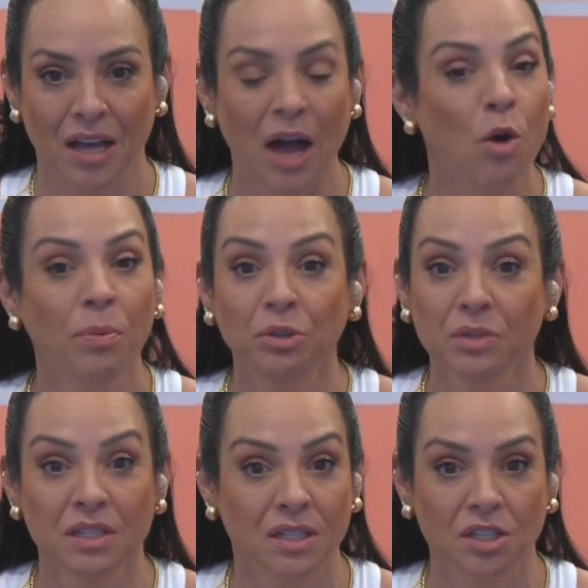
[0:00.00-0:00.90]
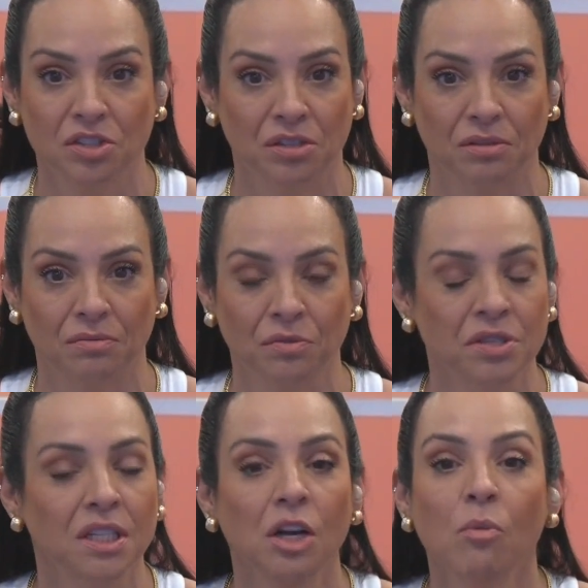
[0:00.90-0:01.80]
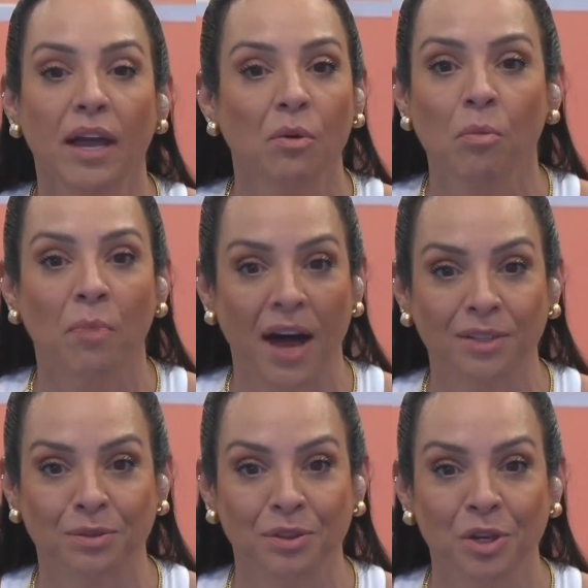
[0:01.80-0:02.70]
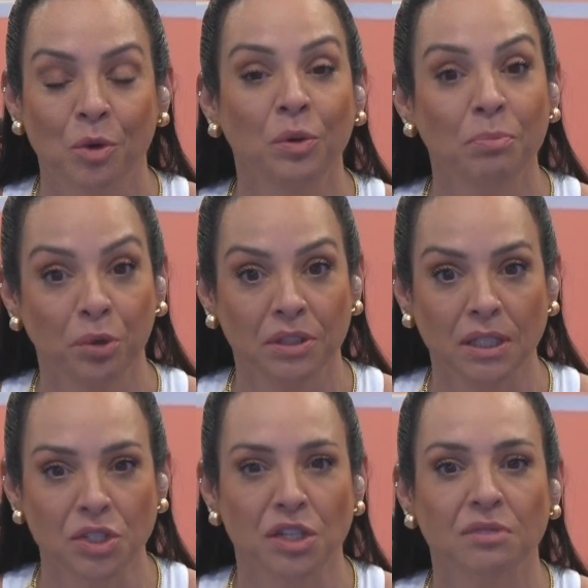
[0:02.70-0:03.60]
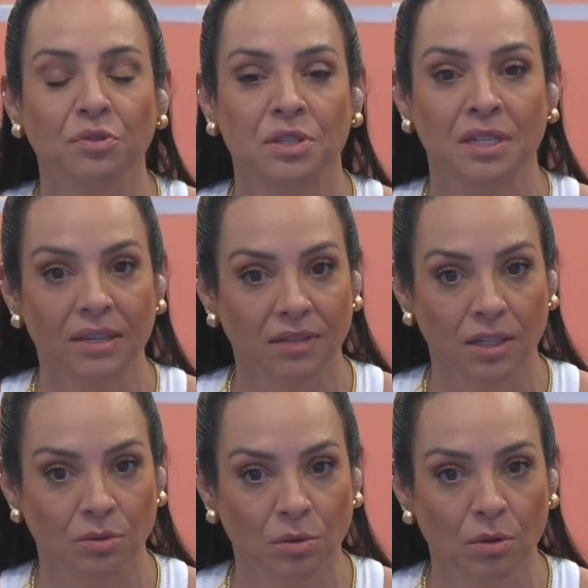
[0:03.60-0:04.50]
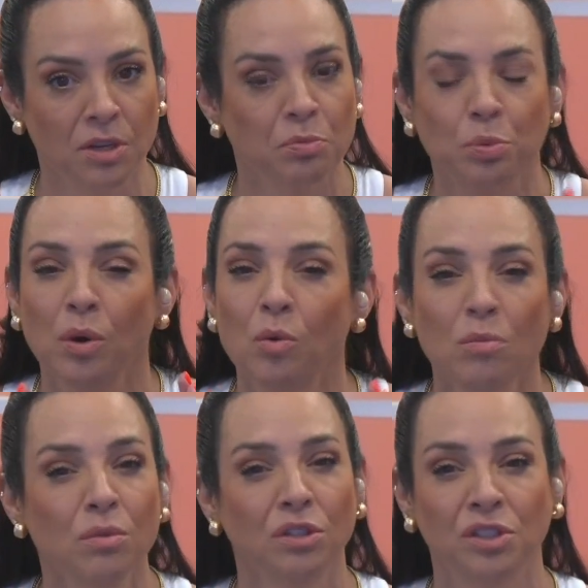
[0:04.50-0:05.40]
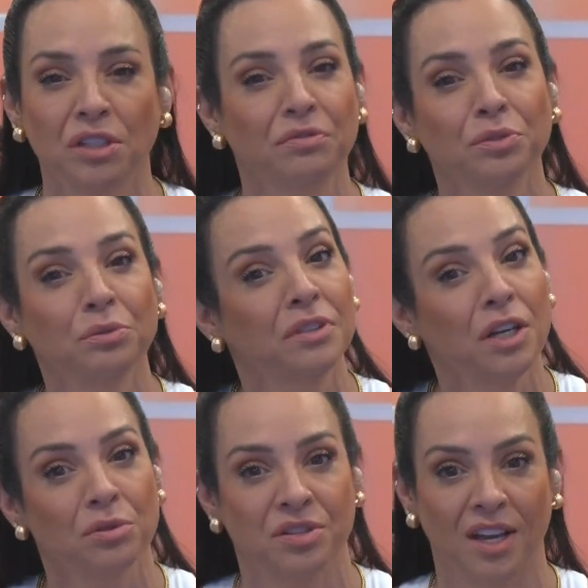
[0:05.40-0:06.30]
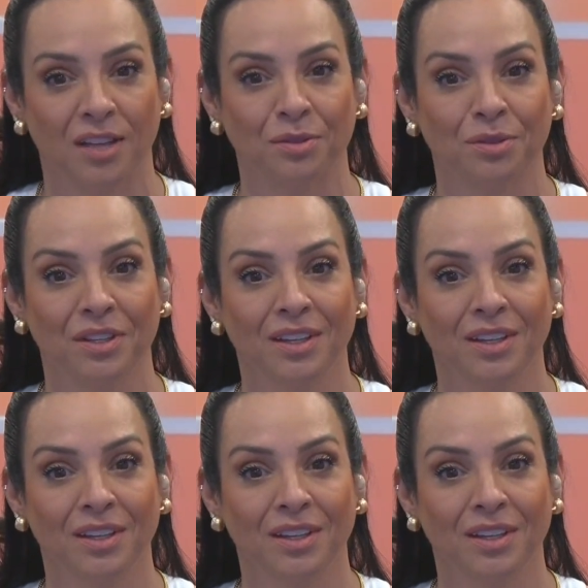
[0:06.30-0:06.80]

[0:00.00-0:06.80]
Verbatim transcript: A culpa não existe. Você não é culpado. O importante é que você tentou, mas por algum motivo não deu certo.